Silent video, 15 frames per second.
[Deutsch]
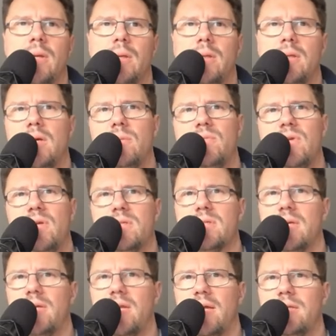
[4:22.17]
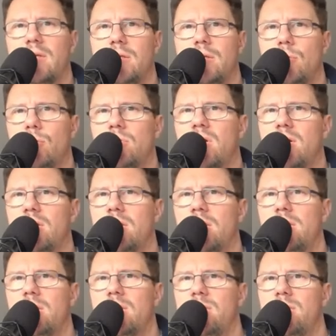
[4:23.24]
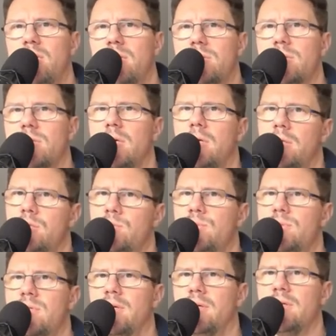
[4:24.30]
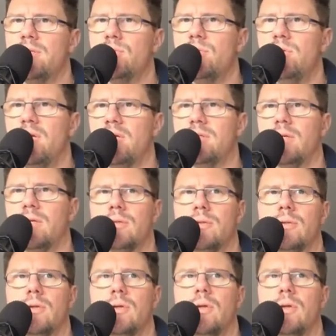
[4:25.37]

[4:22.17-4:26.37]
Hier haben wir jetzt einen leitenden Ionenkanal in dem Gas, das bislang isoliert hatte.